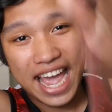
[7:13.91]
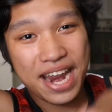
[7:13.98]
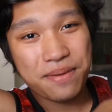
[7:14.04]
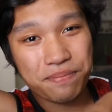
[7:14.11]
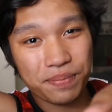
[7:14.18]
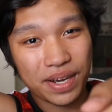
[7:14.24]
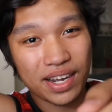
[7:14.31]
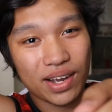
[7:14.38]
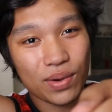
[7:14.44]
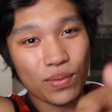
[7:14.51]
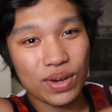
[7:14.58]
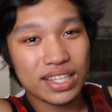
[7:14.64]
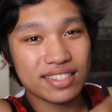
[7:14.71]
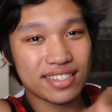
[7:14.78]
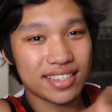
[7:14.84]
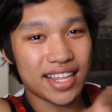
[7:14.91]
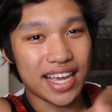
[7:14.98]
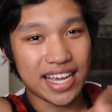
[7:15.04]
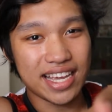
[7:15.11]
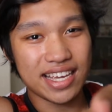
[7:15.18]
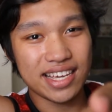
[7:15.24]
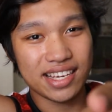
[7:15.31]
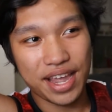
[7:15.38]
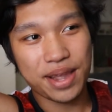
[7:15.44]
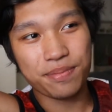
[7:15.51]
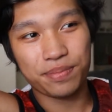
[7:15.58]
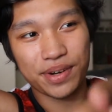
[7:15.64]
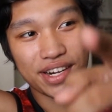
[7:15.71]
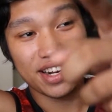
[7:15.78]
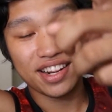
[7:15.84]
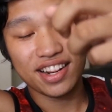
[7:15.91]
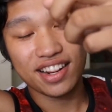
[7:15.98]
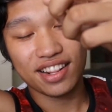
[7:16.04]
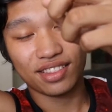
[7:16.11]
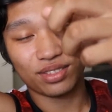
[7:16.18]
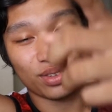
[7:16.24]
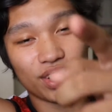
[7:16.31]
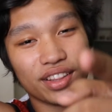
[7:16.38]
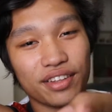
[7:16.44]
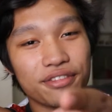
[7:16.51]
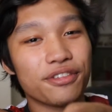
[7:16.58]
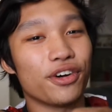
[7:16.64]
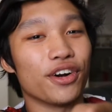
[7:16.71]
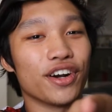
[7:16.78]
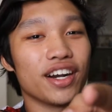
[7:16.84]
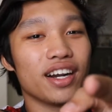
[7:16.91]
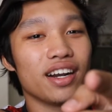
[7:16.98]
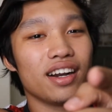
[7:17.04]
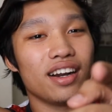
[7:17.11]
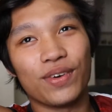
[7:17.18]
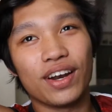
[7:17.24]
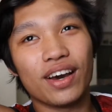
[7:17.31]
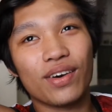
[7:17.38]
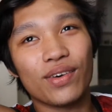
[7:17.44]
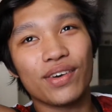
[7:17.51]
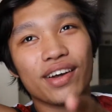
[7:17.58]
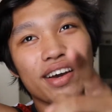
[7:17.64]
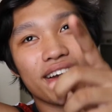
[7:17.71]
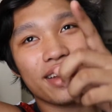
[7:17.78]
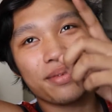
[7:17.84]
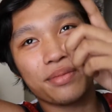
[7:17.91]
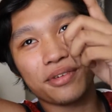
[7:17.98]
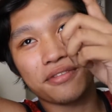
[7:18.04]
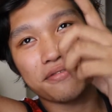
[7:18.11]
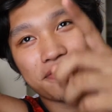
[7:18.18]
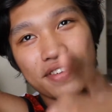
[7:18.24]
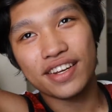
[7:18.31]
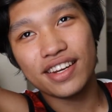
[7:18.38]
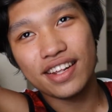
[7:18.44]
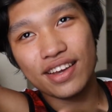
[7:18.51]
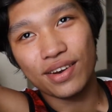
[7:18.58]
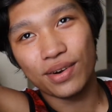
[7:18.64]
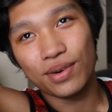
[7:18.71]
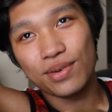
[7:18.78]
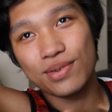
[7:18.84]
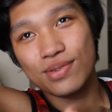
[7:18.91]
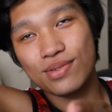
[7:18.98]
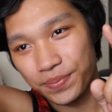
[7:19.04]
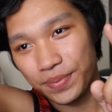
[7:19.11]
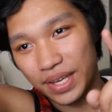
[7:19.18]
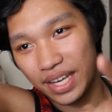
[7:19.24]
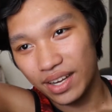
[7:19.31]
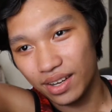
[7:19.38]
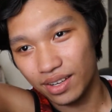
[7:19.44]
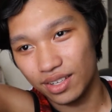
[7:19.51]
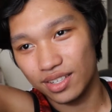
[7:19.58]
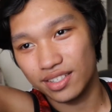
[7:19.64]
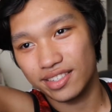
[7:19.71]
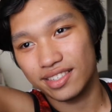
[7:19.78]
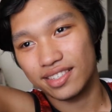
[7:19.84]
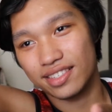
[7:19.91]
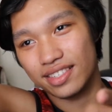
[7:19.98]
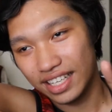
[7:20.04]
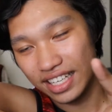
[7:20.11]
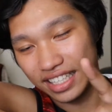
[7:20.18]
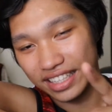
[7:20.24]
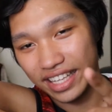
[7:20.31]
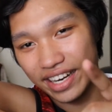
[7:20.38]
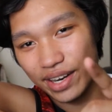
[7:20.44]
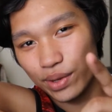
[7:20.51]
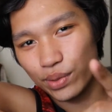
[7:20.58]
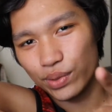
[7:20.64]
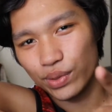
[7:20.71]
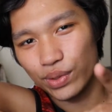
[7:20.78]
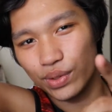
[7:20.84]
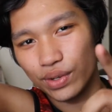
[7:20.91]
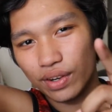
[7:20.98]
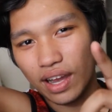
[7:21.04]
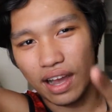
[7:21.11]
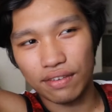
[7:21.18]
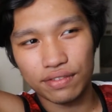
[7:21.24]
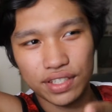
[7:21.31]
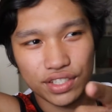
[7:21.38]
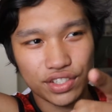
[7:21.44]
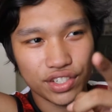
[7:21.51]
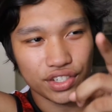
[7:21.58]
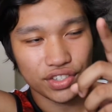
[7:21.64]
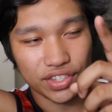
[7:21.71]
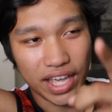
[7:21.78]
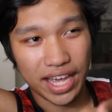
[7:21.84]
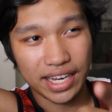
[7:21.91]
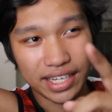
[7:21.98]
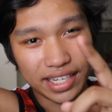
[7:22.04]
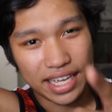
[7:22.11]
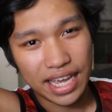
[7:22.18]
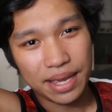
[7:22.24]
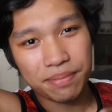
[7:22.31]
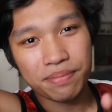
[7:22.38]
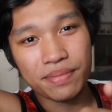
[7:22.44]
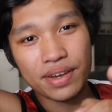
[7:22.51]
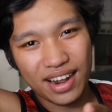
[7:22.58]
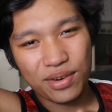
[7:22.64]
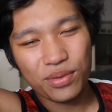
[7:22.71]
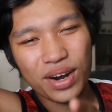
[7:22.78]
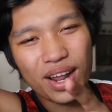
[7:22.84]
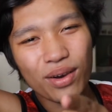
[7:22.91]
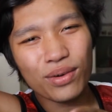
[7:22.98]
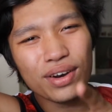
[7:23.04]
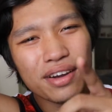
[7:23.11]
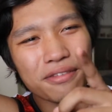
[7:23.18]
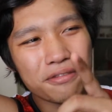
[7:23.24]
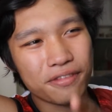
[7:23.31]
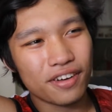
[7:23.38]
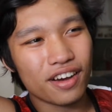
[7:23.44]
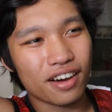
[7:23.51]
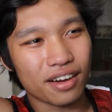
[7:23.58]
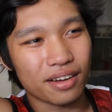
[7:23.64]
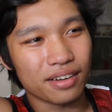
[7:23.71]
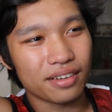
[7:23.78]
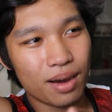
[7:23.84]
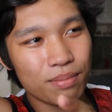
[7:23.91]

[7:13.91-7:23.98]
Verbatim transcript: And pagka Wednesday, April 24, wala ko nakahimog video because nagtanaw ko og Avengers Endgame and wala ko nag-vlog.